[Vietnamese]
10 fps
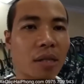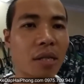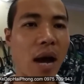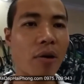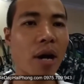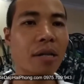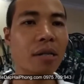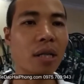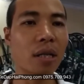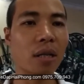Xin chào các anh
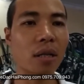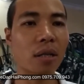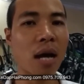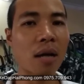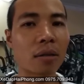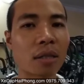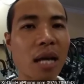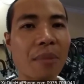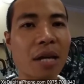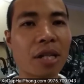chị đang
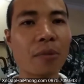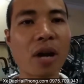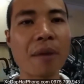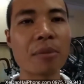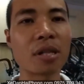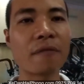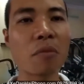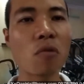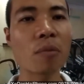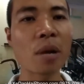xem livestream của em ở trên
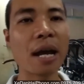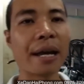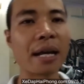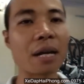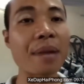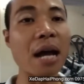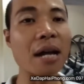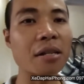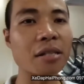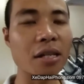Facebook. Hẹn gặp lại
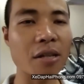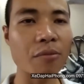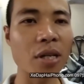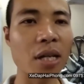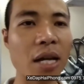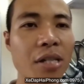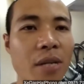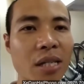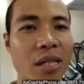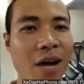các anh chị trong những cái
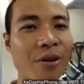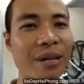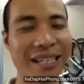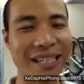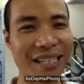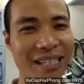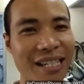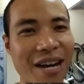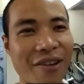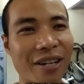livestream lần sau.
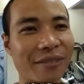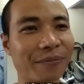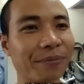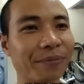Xin chào ạ.